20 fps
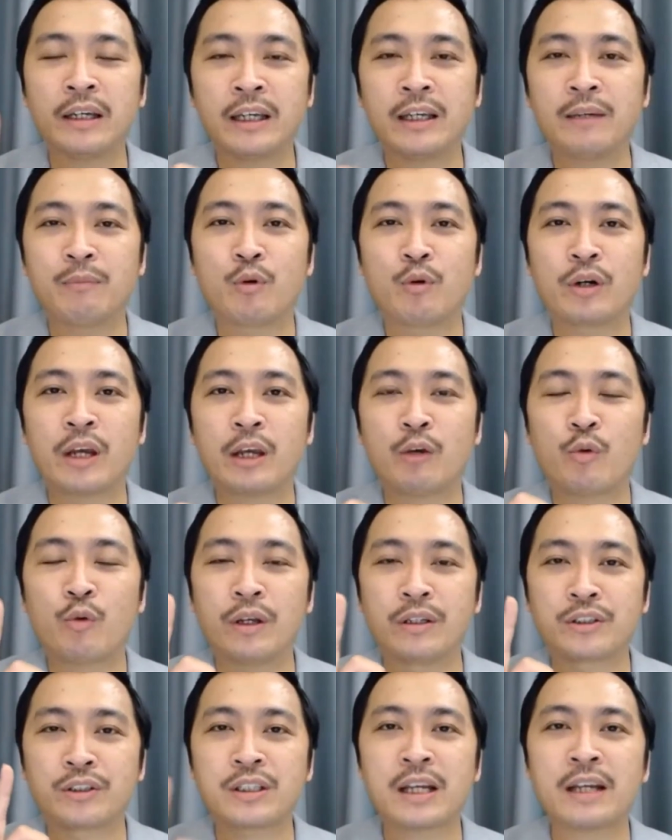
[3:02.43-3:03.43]
kỳ một cái
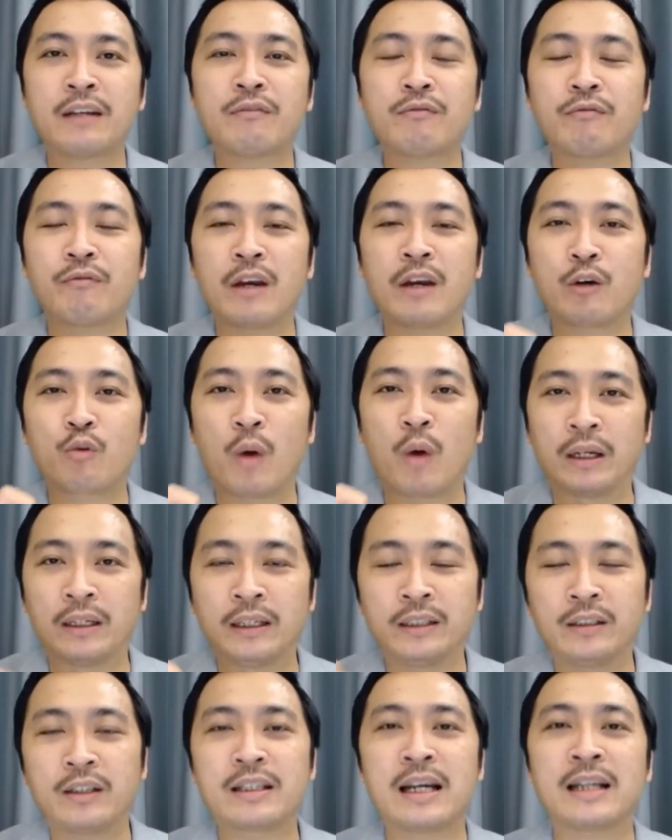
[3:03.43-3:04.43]
quyển sách về quản
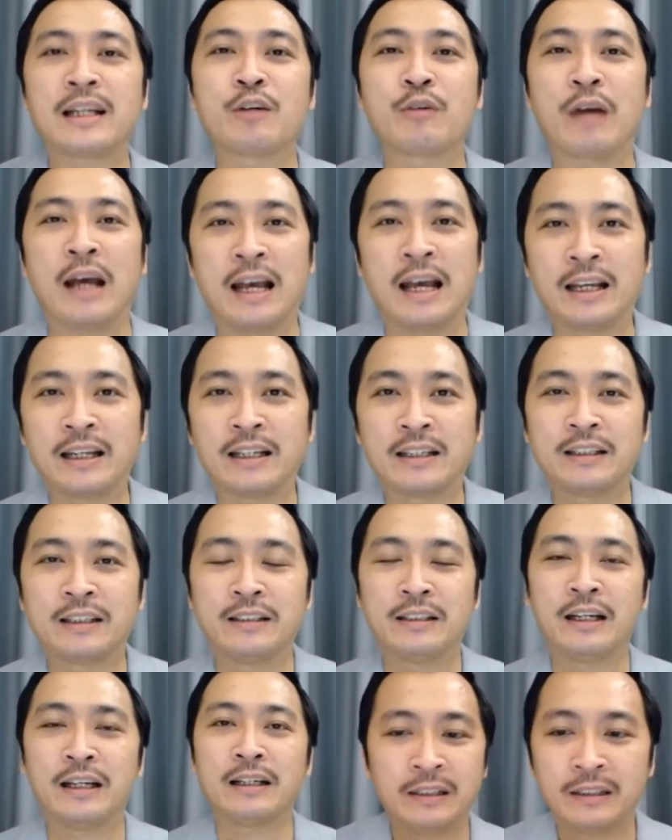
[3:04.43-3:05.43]
lý thời gian nào cả.
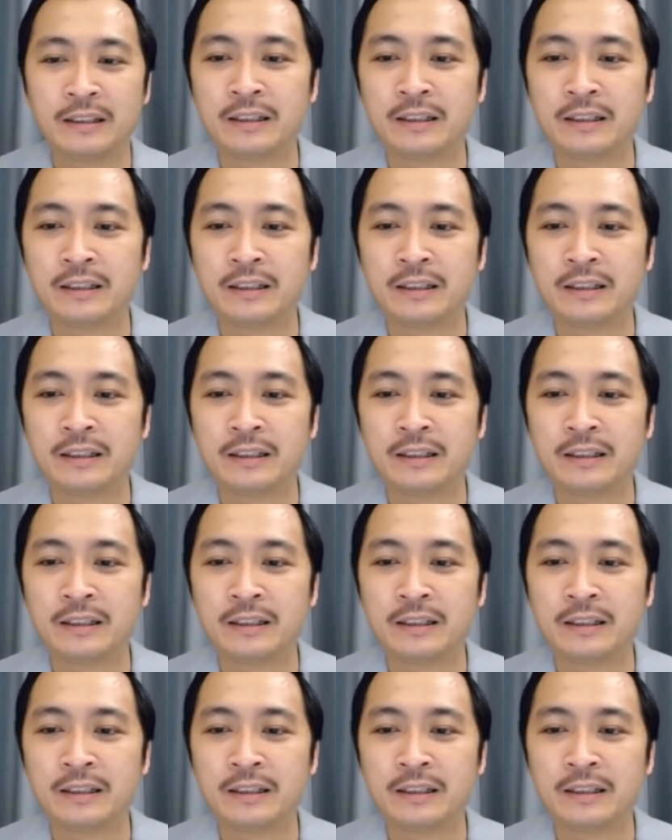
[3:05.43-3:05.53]
Đấy chứ?